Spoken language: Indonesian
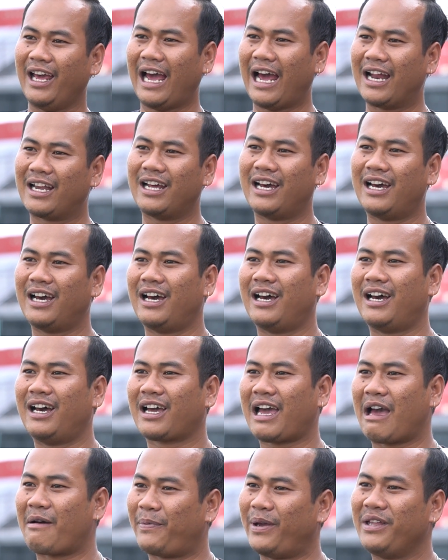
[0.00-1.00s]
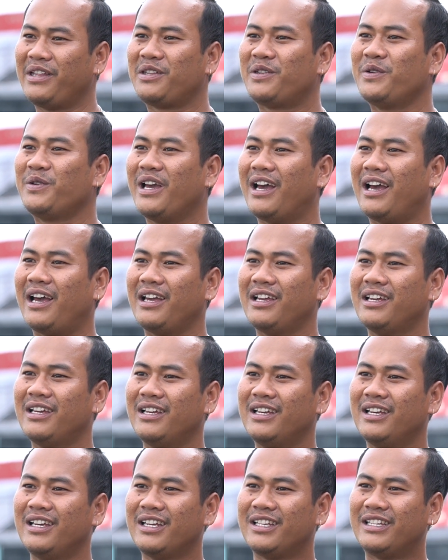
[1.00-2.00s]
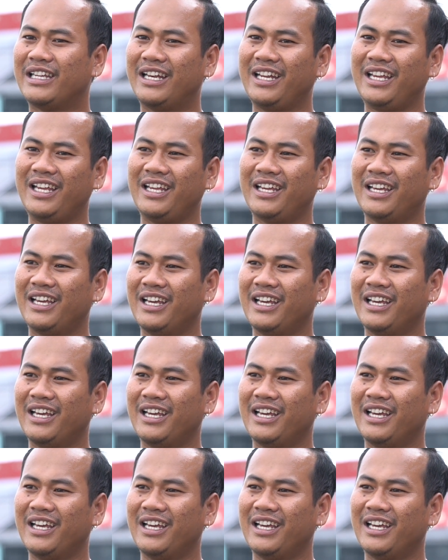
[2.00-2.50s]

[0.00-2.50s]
ada kafenya juga. Jadi